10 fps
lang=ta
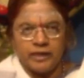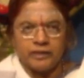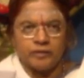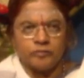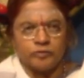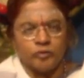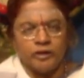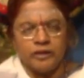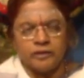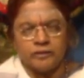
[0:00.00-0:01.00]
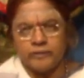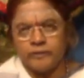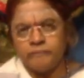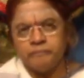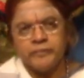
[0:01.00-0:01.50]
இதை நம்ம
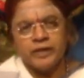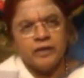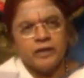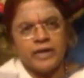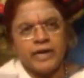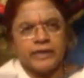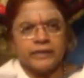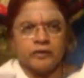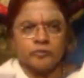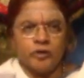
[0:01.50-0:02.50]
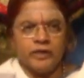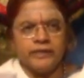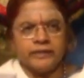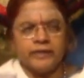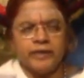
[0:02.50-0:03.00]
சொல்லியிருக்கிறோம் நான் அதில்
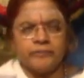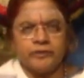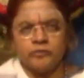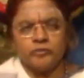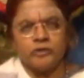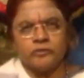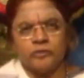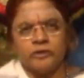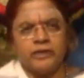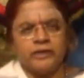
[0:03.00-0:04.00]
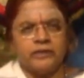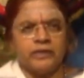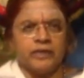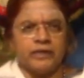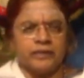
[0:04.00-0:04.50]
சொல்லியிருக்கிறேன் அப்படின்னு சொல்லி சொன்னேன்
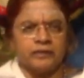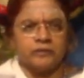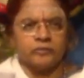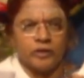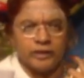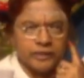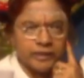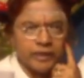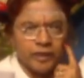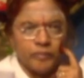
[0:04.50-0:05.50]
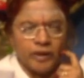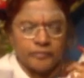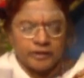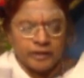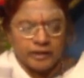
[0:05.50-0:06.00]
எங்களுக்கு அதை சொல்ல தெரியலமா
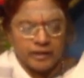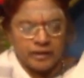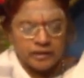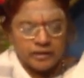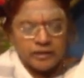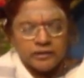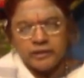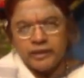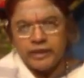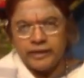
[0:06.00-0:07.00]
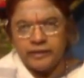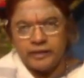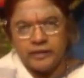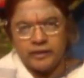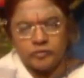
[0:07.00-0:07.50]
அப்படின்னாங்க சரி நான்
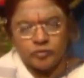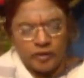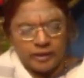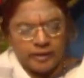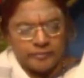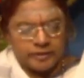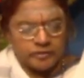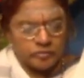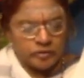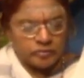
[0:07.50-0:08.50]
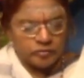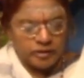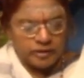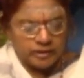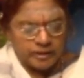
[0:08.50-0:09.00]
இன்றைக்கு அதை சொல்கிறேன் அப்படின்னு சொல்லி
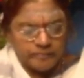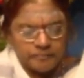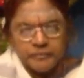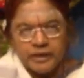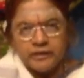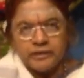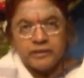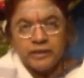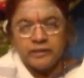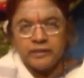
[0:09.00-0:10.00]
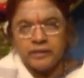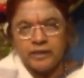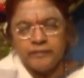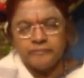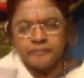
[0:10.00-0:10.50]
சொல்லியிருக்கிறேன் இதை நீங்கள்